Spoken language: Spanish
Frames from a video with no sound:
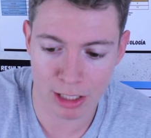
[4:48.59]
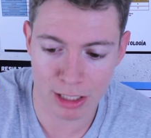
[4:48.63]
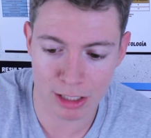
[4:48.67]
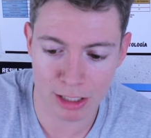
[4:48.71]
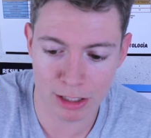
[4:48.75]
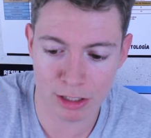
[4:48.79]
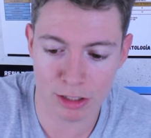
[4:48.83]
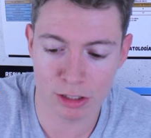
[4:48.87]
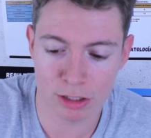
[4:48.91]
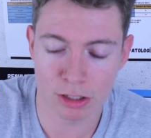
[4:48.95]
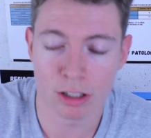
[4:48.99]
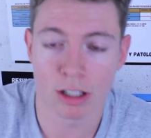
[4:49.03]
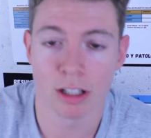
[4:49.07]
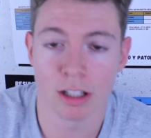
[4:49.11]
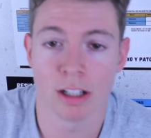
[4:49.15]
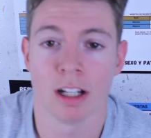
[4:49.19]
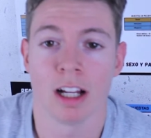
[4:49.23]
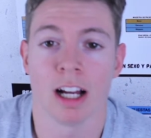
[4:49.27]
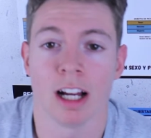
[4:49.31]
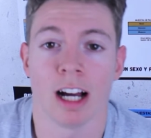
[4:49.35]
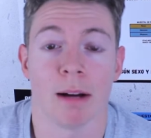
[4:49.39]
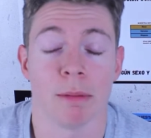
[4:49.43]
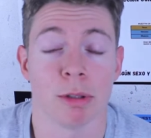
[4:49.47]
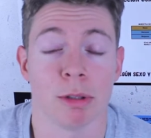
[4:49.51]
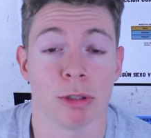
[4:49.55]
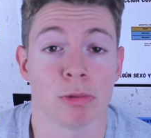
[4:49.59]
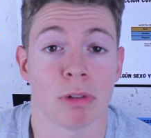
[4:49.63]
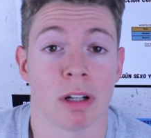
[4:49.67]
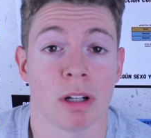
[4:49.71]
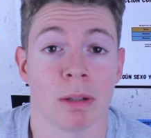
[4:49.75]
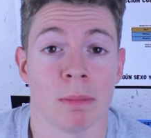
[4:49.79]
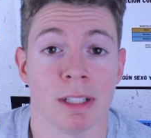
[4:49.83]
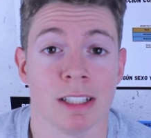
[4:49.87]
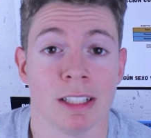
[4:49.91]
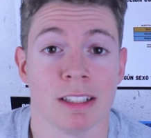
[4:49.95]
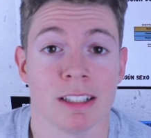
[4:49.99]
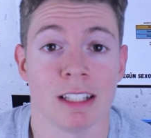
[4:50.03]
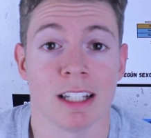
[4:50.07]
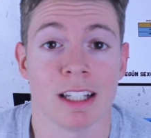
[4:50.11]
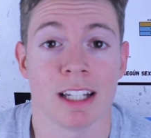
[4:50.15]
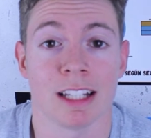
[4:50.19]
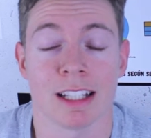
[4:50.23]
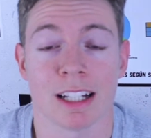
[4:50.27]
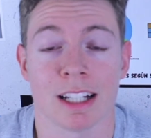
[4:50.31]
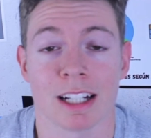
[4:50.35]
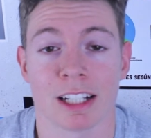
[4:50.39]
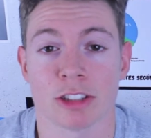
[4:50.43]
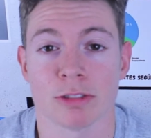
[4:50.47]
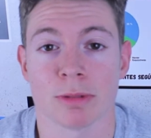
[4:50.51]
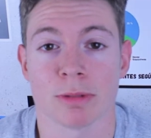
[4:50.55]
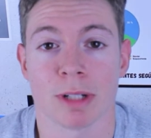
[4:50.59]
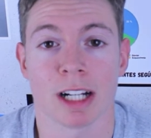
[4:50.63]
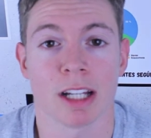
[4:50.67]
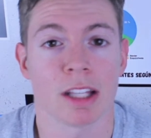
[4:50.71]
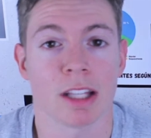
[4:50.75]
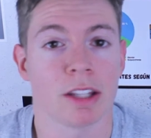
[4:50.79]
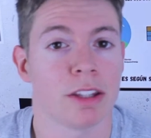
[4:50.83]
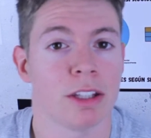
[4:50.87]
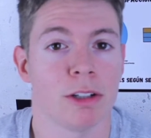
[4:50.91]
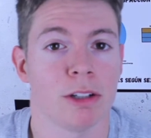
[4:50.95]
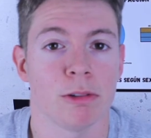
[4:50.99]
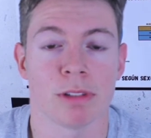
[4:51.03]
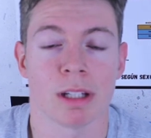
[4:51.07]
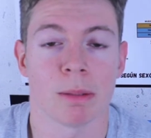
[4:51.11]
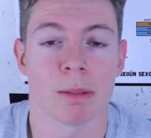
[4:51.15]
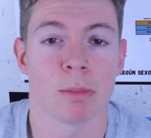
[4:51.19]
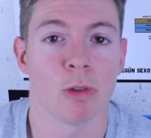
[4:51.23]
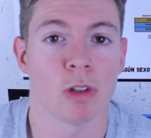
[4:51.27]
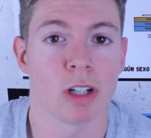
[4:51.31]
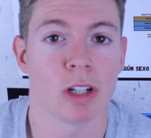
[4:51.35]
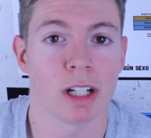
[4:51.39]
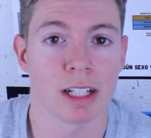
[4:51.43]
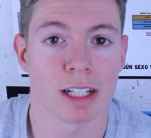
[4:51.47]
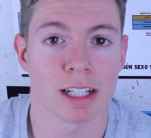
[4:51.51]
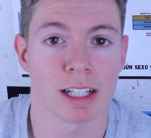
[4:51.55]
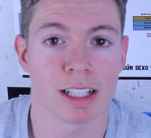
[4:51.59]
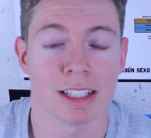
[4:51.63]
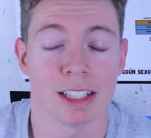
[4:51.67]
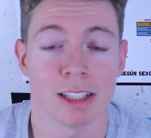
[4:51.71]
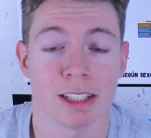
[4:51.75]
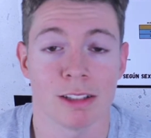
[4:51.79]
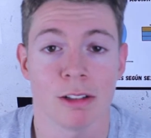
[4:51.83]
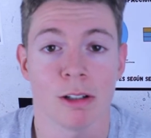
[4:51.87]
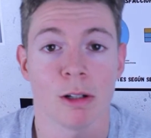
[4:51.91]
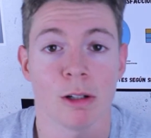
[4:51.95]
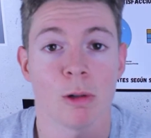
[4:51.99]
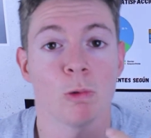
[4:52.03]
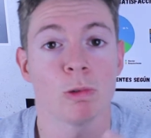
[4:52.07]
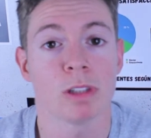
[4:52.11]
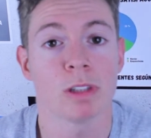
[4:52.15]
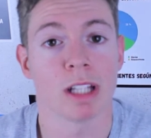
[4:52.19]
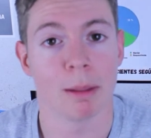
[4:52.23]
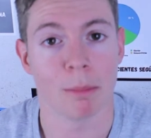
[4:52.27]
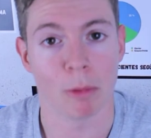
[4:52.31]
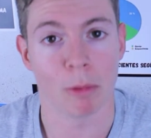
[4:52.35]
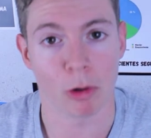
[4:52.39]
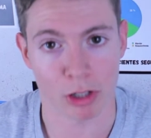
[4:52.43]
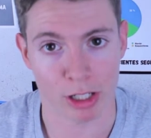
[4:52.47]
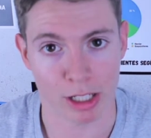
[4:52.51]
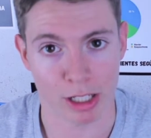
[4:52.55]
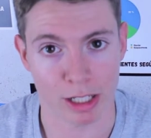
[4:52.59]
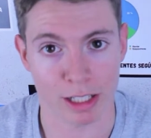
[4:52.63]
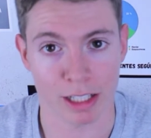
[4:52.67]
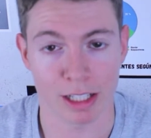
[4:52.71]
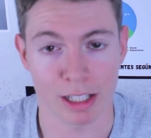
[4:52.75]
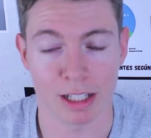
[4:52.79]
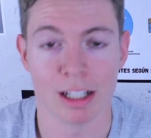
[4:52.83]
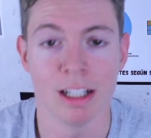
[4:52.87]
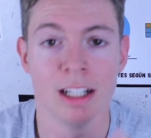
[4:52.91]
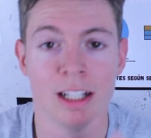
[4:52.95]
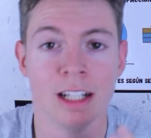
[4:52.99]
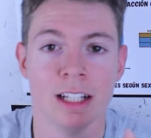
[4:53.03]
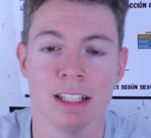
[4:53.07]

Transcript: clínico habitualmente en el que nos van a decir una mujer que tiene una hemorragia.